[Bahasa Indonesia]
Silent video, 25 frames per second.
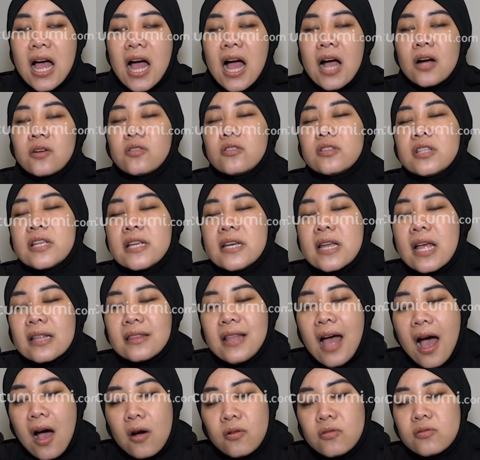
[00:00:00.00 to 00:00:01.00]
aku tidak
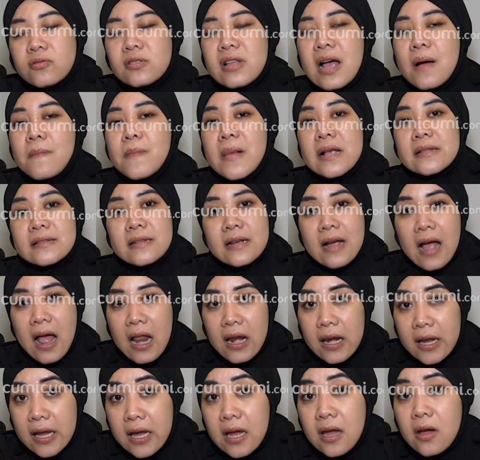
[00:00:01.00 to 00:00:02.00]
tahu sama
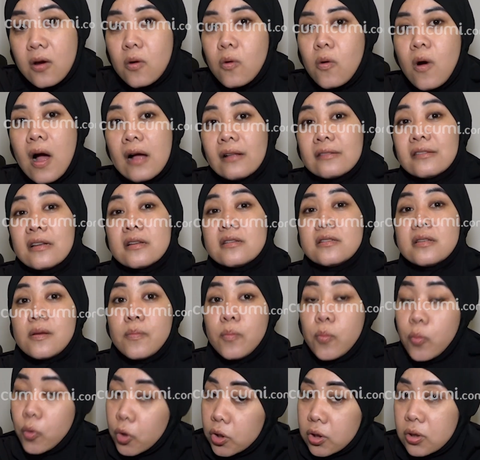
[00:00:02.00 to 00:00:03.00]
sekali uang
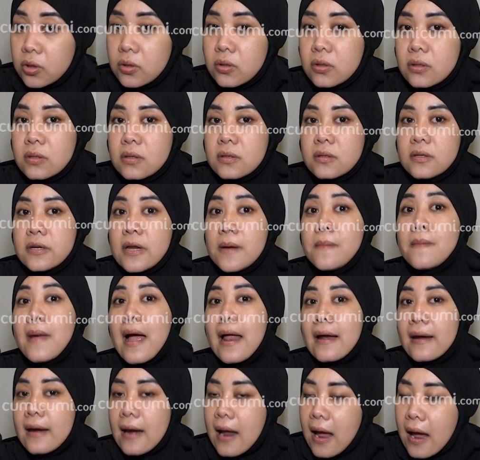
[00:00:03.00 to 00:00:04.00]
tersebut di
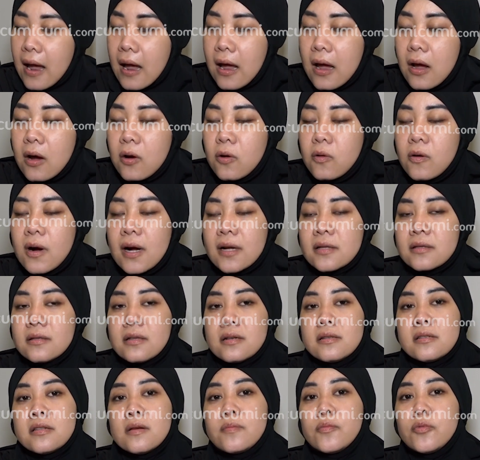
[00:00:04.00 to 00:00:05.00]
mana uang
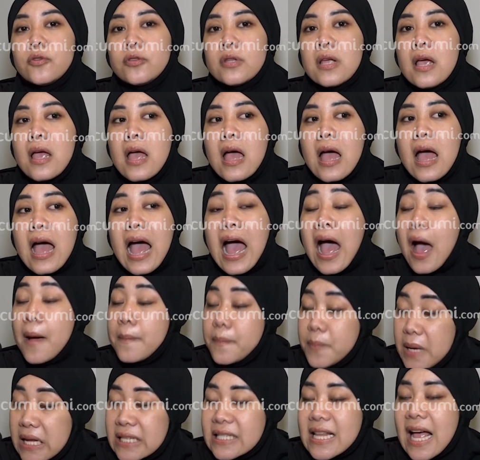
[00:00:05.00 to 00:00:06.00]
tersebut
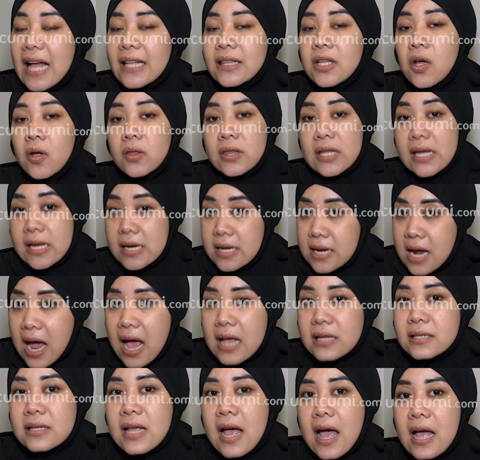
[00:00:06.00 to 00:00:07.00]
habis atau
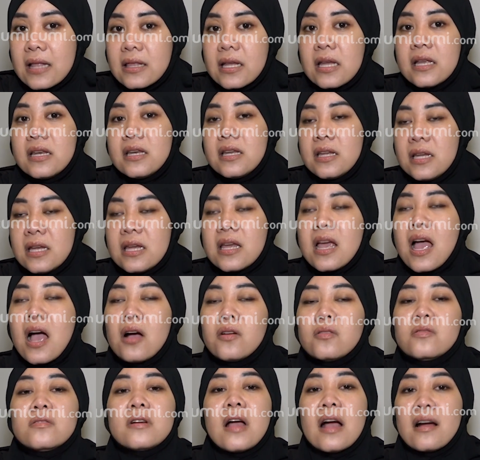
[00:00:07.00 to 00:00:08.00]
tidak saat ini
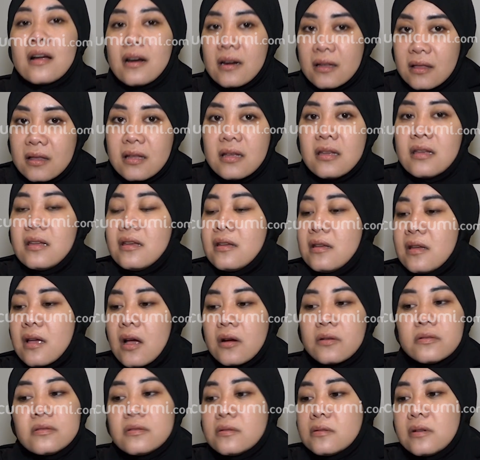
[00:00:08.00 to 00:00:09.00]
aku nggak ngerti
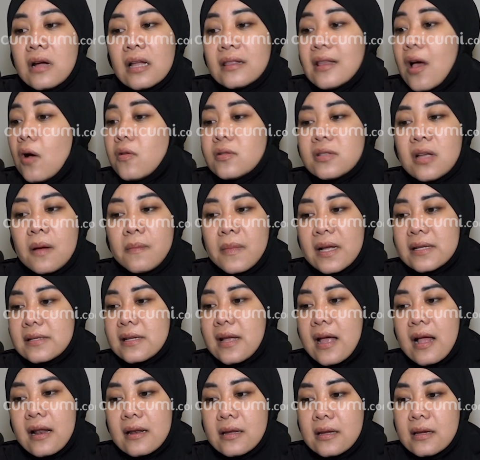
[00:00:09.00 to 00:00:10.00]
aku nggak tahu sama
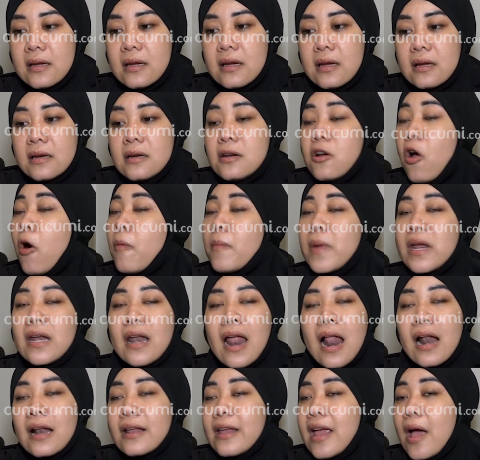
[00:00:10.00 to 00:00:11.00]
sekali
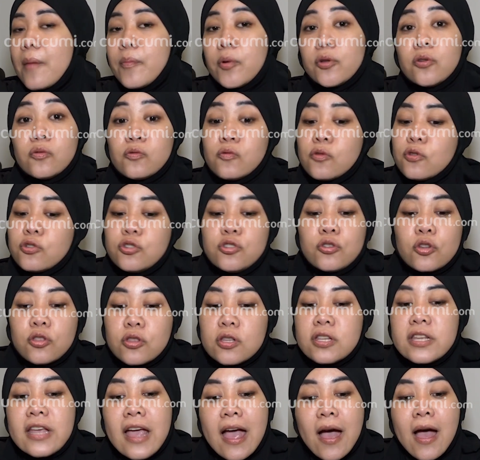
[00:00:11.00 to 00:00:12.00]
nominalnya pun
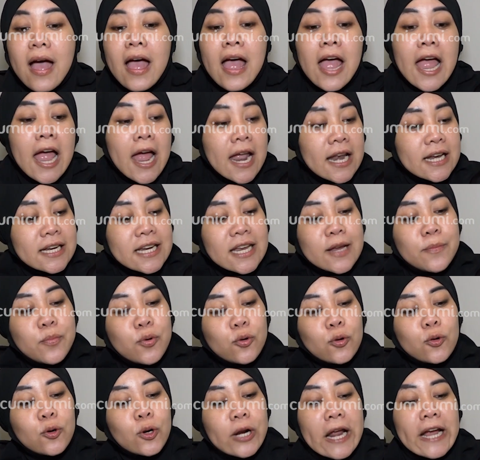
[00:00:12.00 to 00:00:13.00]
wujudnya di
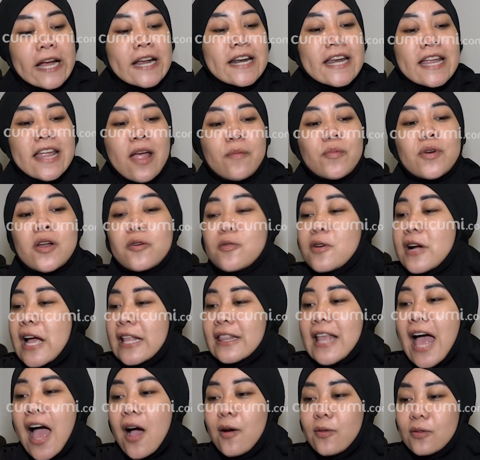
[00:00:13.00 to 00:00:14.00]
buku rekeningnya pun aku
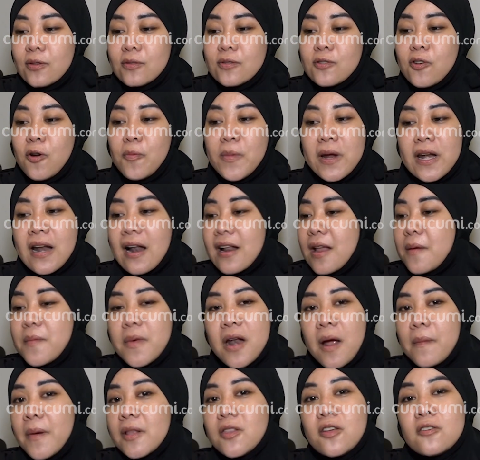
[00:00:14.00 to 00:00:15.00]
nggak tahu nominalnya
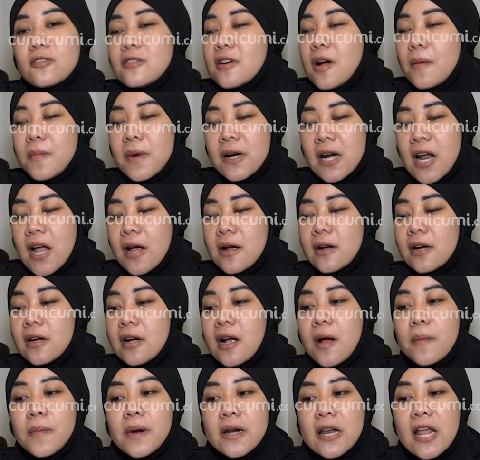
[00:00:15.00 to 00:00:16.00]
berapa tuh nggak pernah
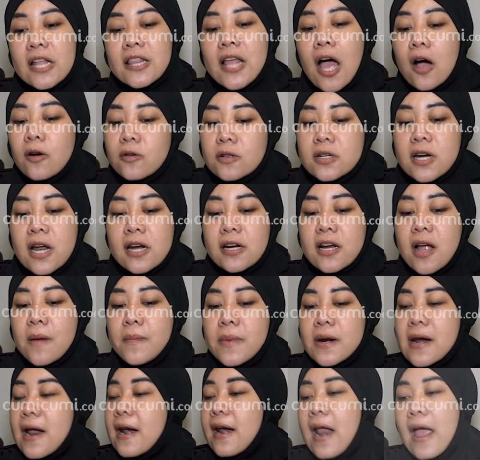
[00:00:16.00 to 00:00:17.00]
nggak pernah tahu dan
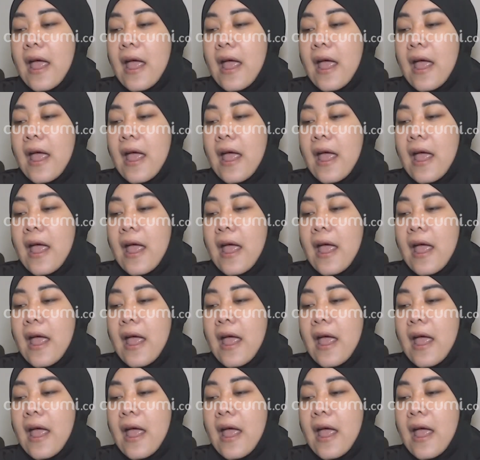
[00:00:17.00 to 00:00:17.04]
nggak pernah